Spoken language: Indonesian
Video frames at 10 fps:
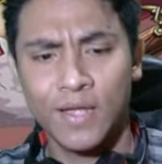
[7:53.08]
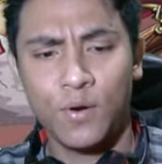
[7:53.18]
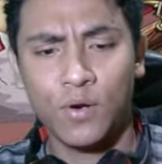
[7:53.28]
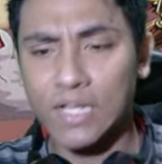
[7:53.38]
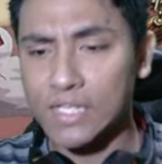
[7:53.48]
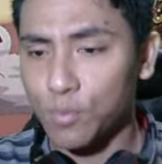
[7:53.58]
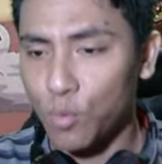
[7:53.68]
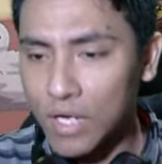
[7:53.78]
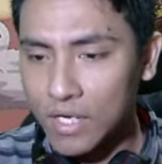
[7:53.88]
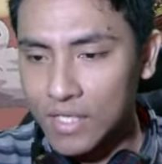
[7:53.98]
Alright
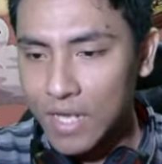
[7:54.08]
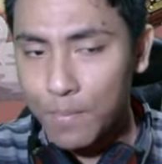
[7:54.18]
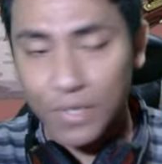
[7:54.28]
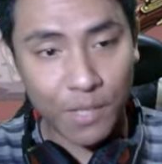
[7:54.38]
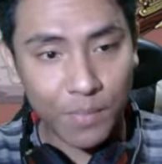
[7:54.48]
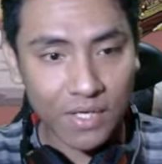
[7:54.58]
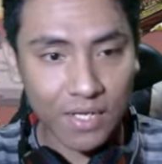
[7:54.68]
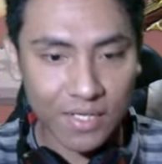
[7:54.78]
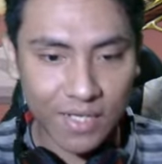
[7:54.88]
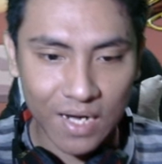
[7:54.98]
semoga kita
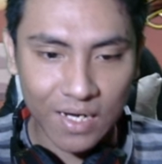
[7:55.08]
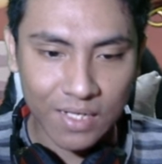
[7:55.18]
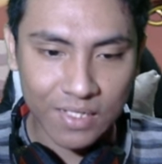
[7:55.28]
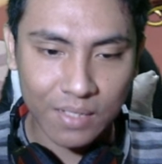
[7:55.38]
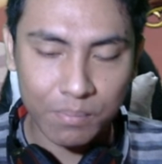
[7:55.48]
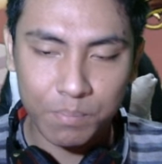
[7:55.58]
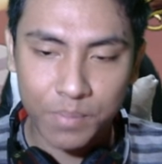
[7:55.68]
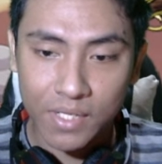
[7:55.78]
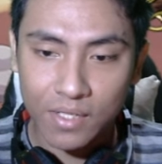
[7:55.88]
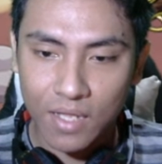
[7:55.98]
mendapatkan karakter
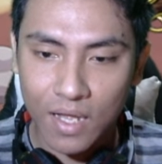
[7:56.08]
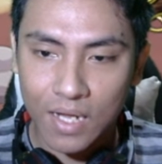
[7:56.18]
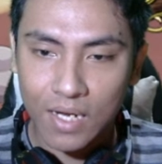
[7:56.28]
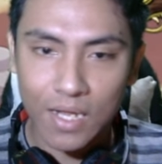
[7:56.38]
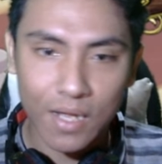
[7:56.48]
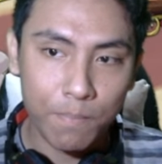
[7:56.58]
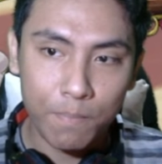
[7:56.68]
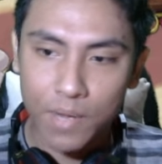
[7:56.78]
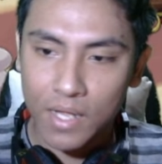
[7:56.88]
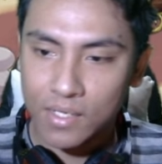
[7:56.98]
bintang
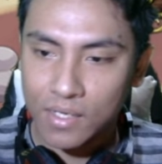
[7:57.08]
4 ya